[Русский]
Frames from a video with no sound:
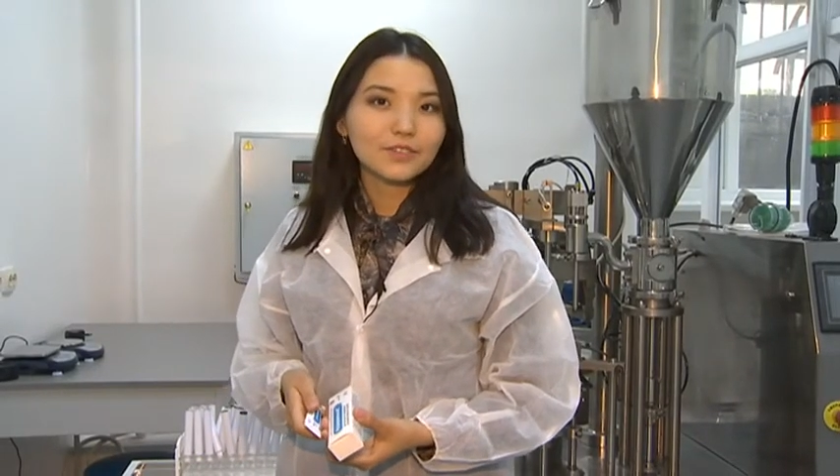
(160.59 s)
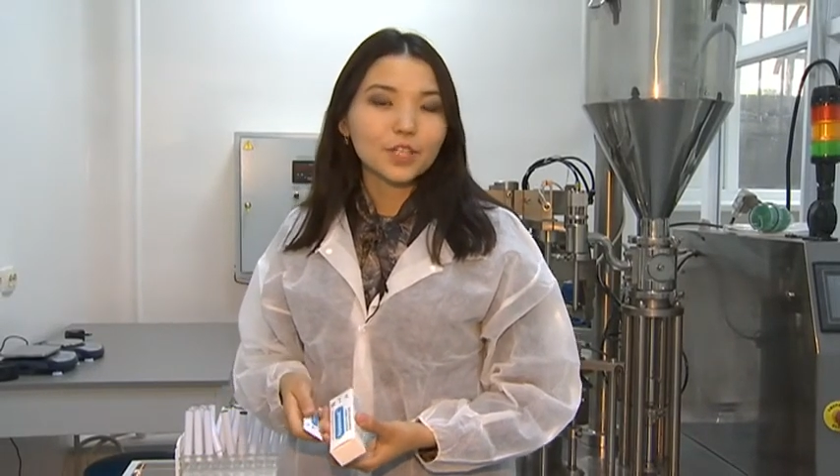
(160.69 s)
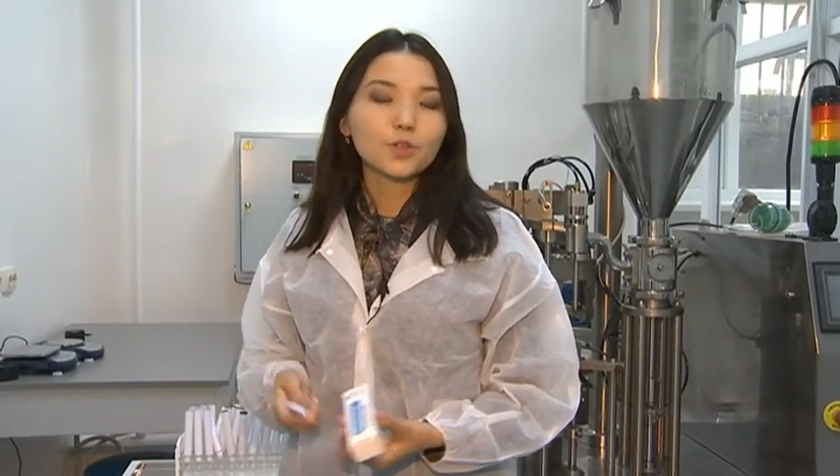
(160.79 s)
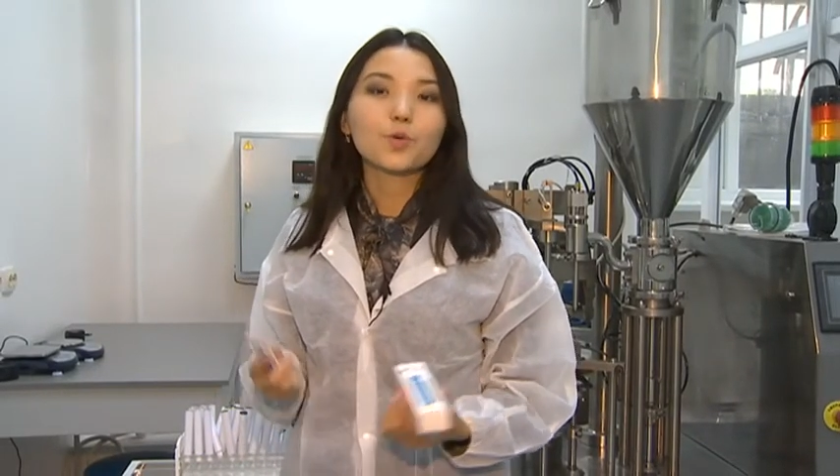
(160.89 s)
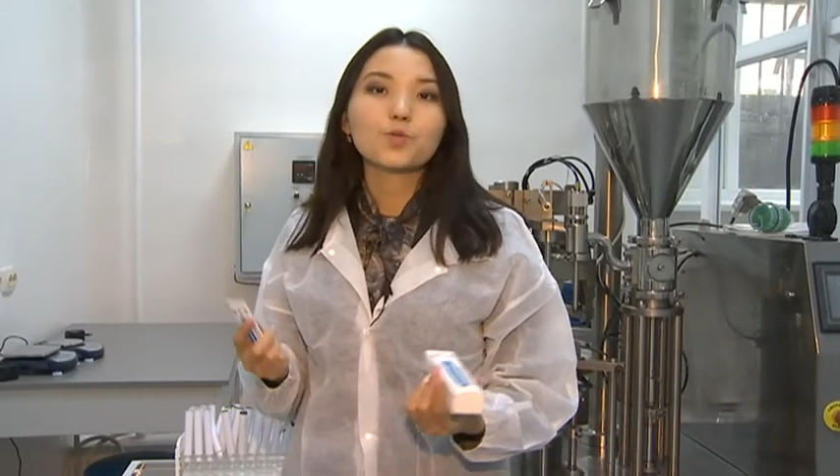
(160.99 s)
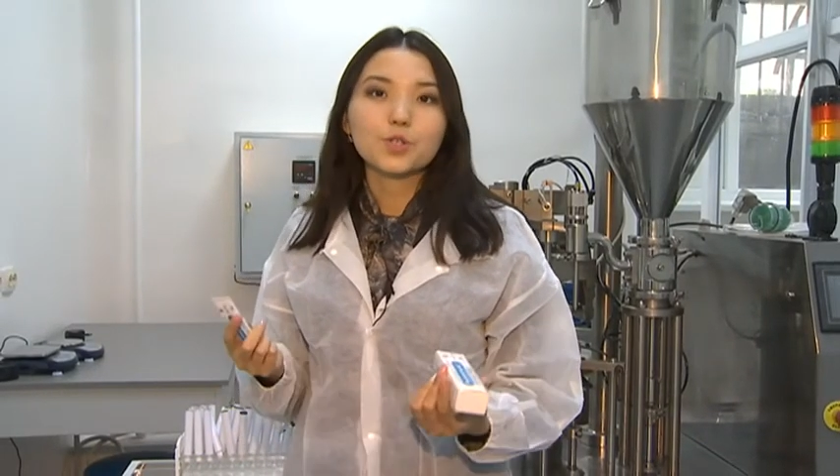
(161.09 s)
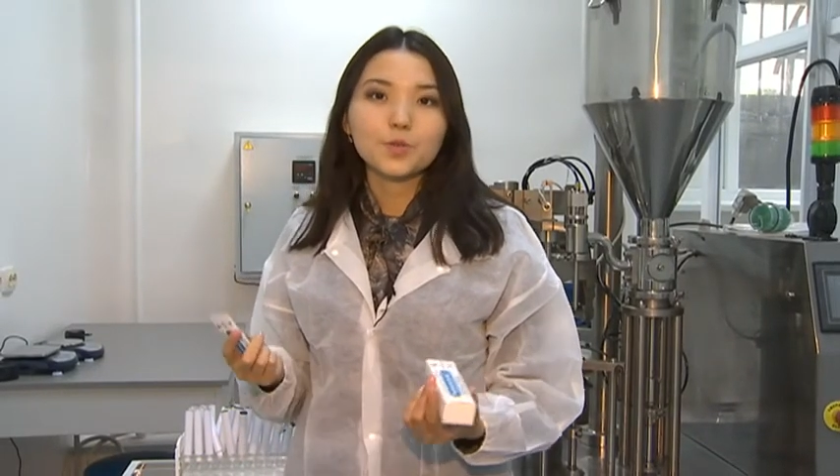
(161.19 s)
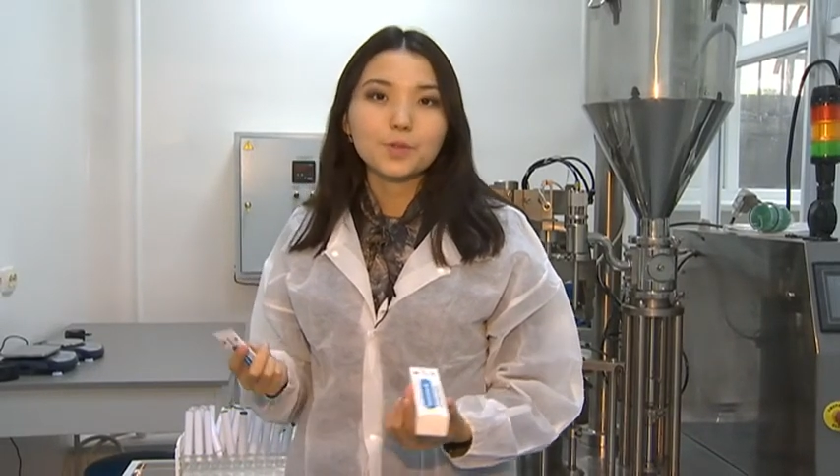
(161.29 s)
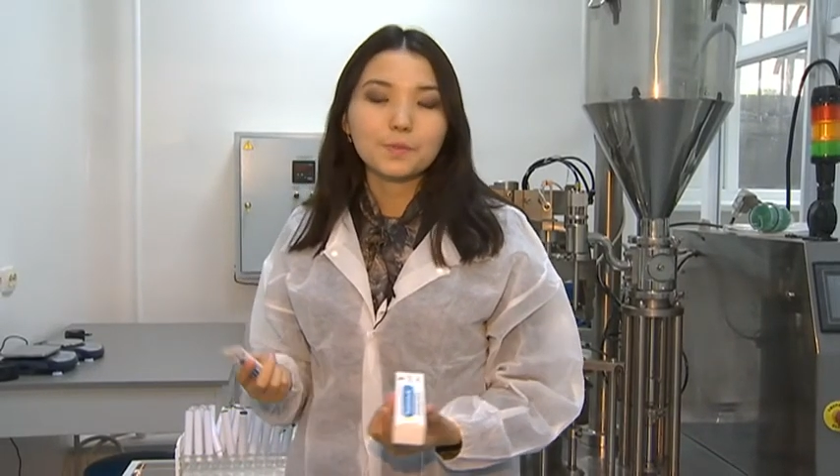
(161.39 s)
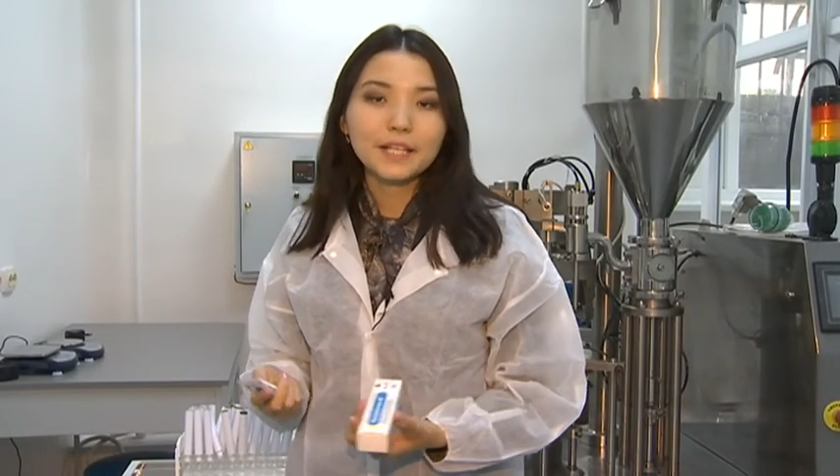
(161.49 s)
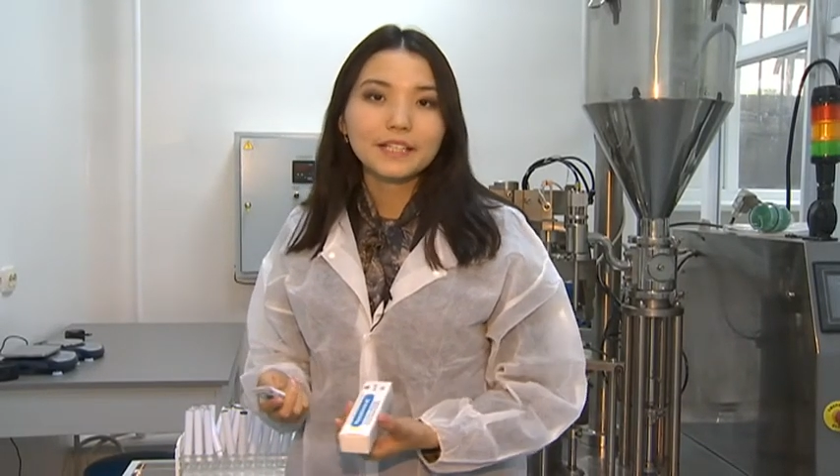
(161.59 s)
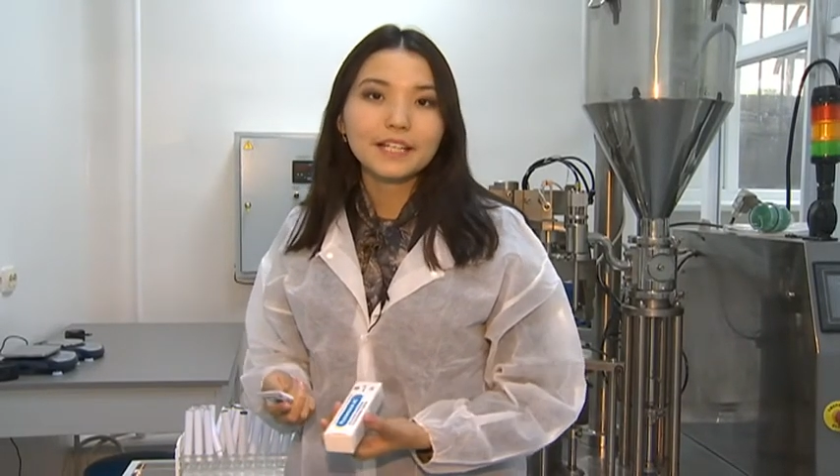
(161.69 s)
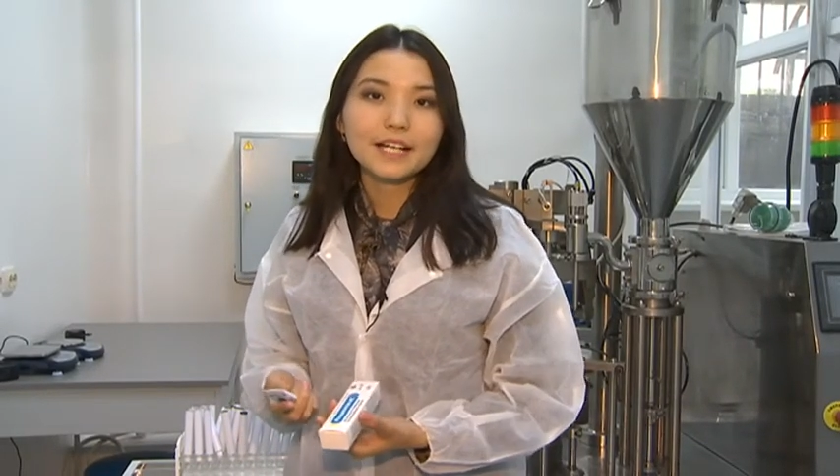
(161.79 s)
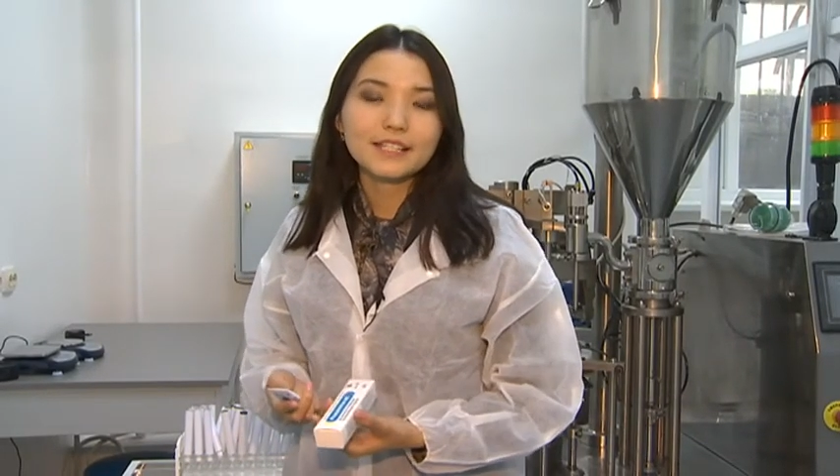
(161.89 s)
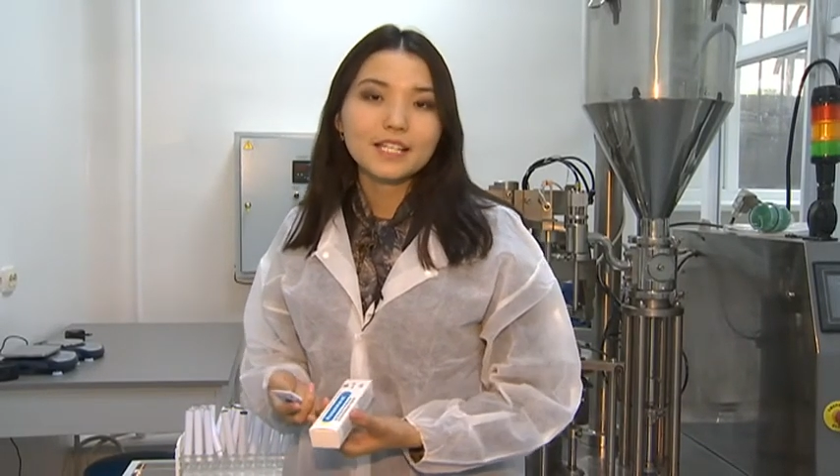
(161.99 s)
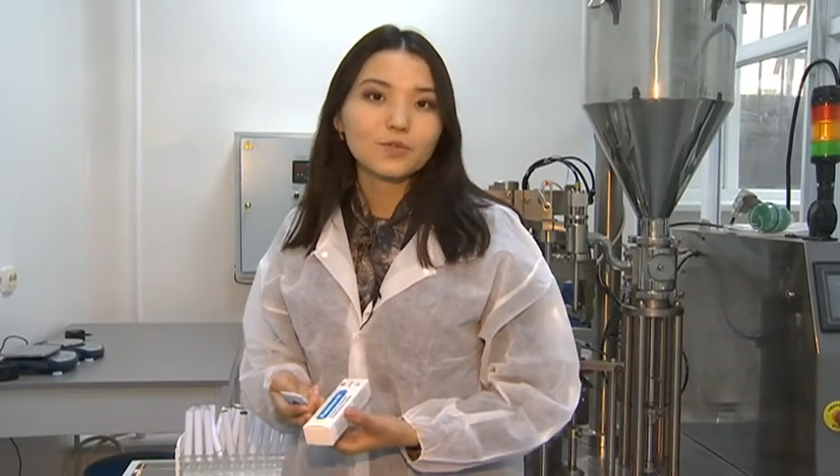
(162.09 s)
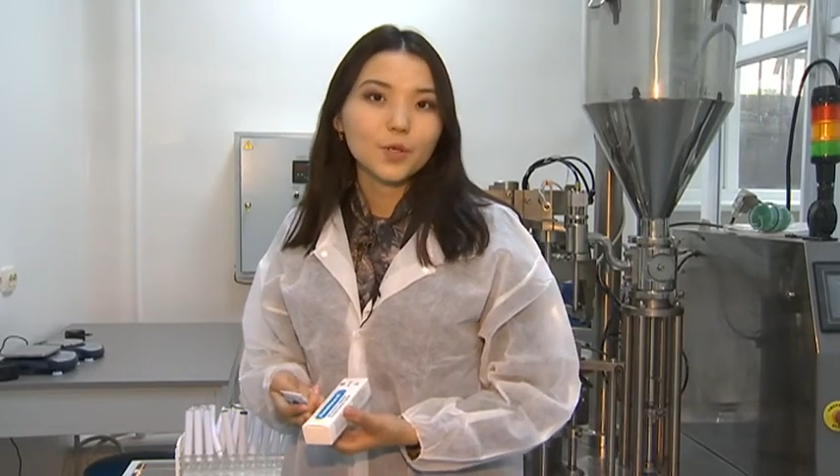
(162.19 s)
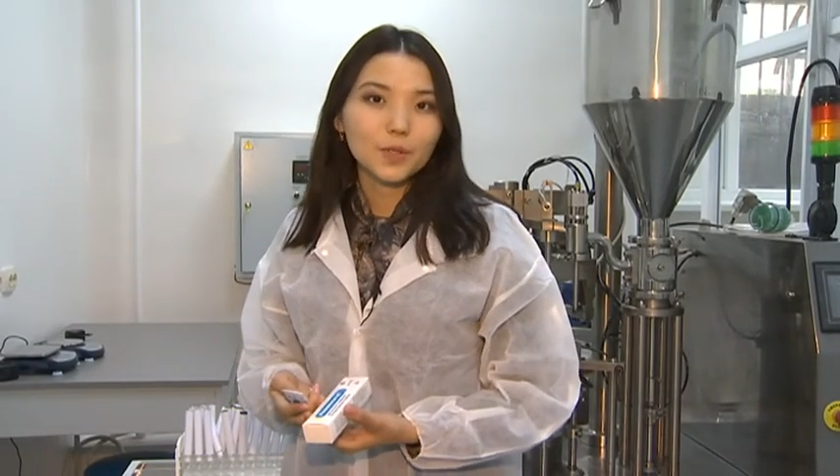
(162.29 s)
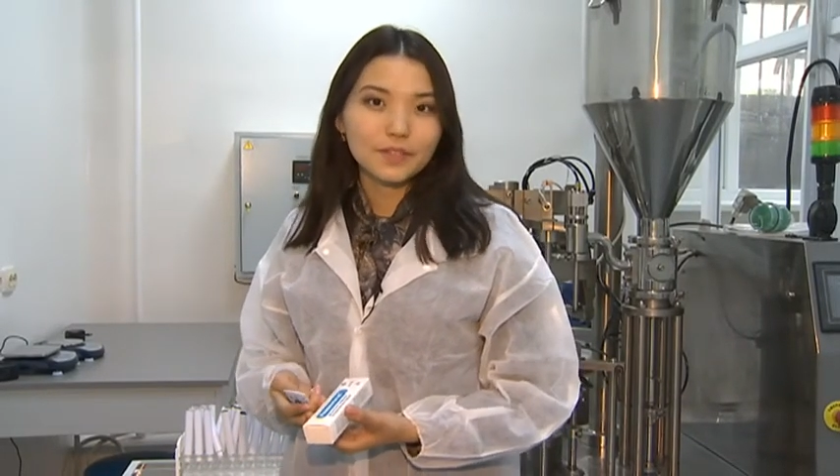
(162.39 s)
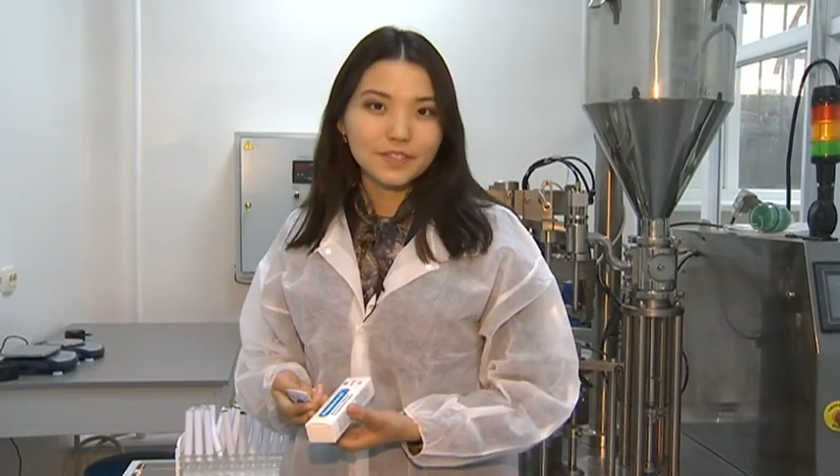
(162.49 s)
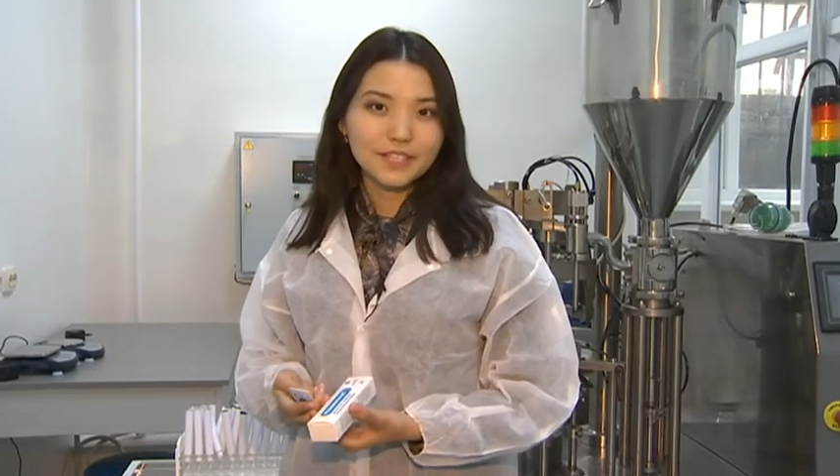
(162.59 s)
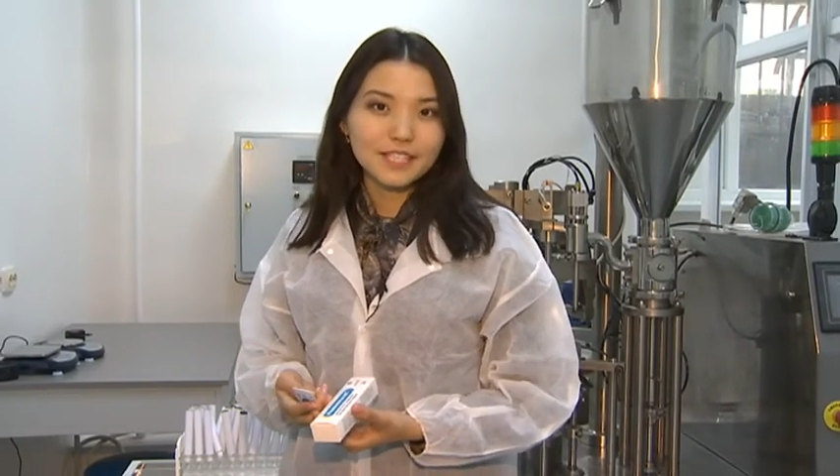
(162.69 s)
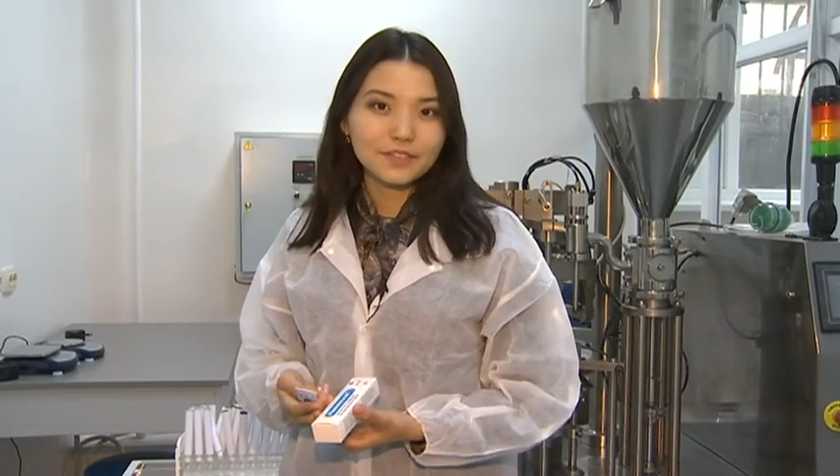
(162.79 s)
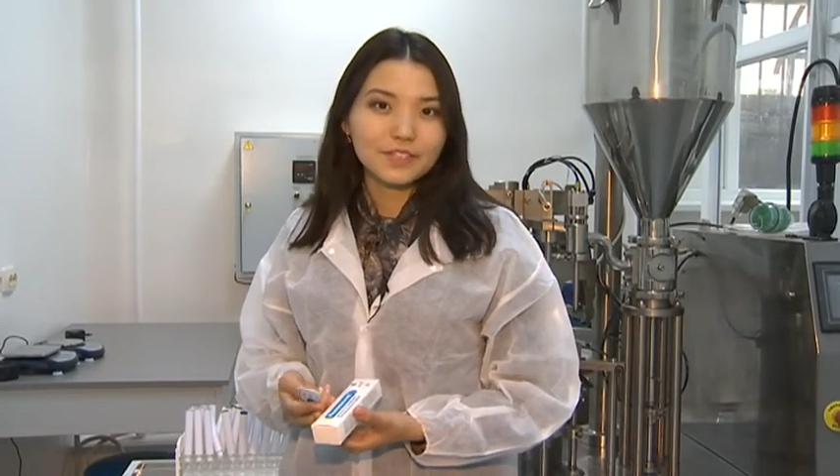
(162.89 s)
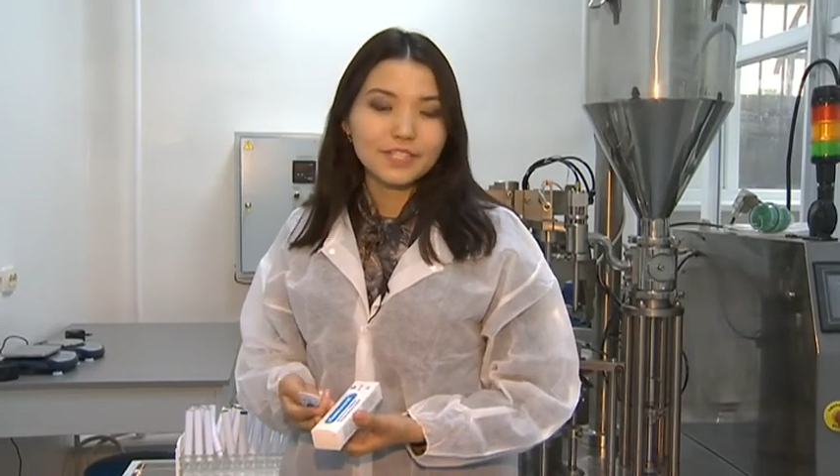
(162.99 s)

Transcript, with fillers: но уже успела доказать свою эффективность,